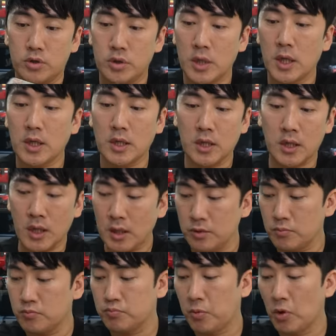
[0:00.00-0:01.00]

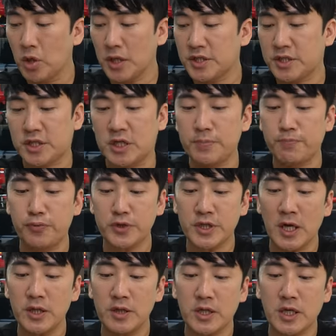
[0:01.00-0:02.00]
약간 뭔가
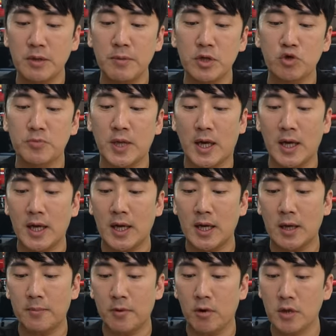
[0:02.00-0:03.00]
지프차 느낌이 좀
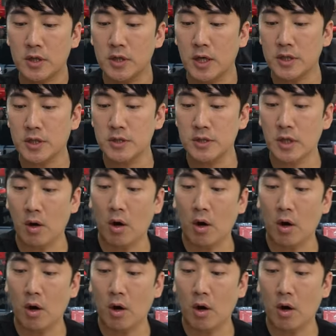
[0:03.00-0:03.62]
나야 헐크 같은데